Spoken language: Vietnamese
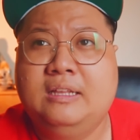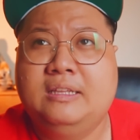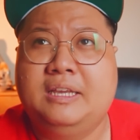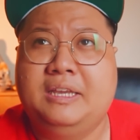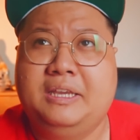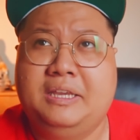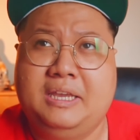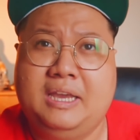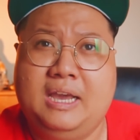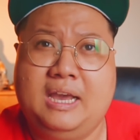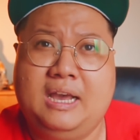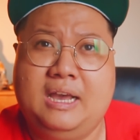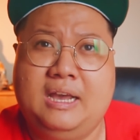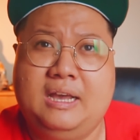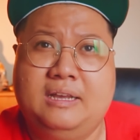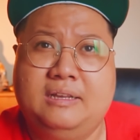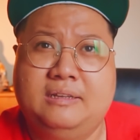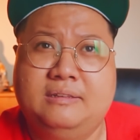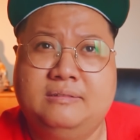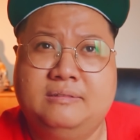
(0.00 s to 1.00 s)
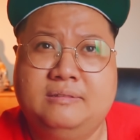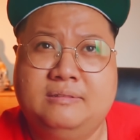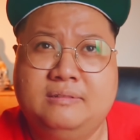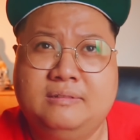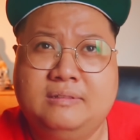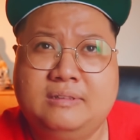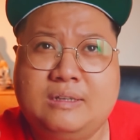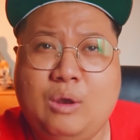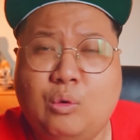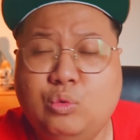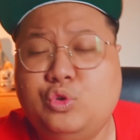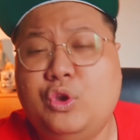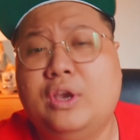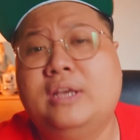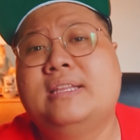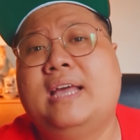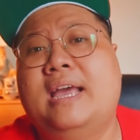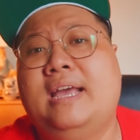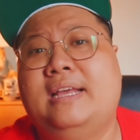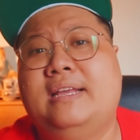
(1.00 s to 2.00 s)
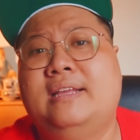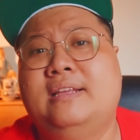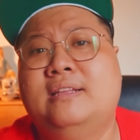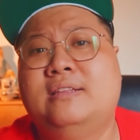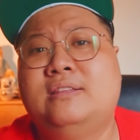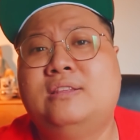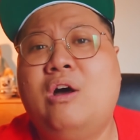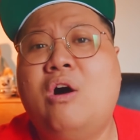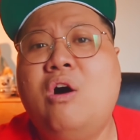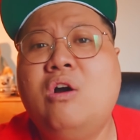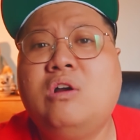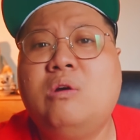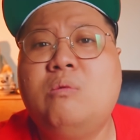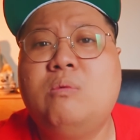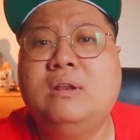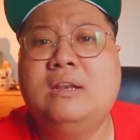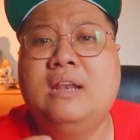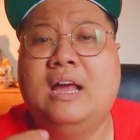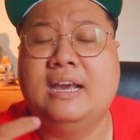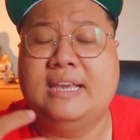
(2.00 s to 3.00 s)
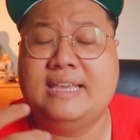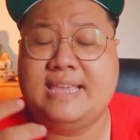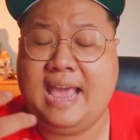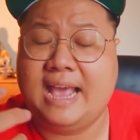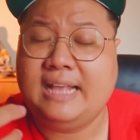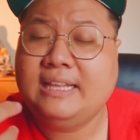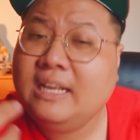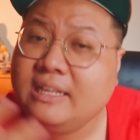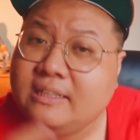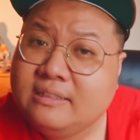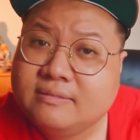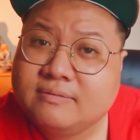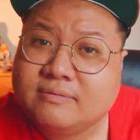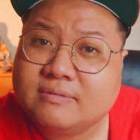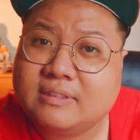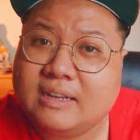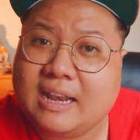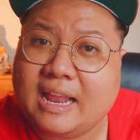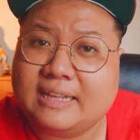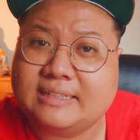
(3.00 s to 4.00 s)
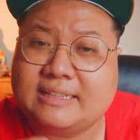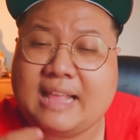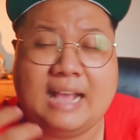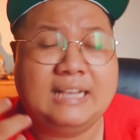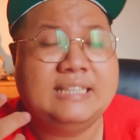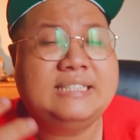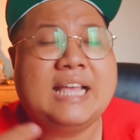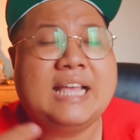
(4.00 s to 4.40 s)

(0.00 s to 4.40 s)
thì à, câu chuyện này nó có cái lời giải thích là tại